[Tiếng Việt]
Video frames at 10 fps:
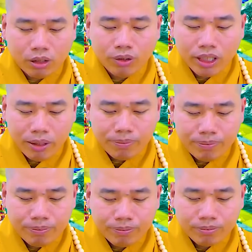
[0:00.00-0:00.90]
tội nghiệp
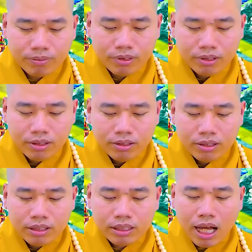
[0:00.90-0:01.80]

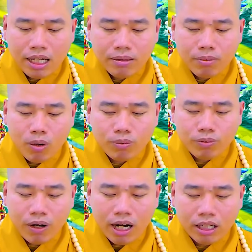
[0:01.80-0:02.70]
tăng một
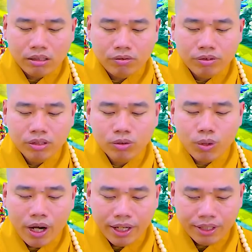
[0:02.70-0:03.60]
phần phước
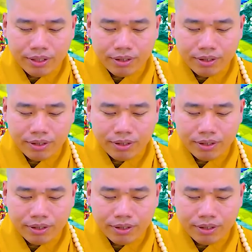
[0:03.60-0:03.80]
huệ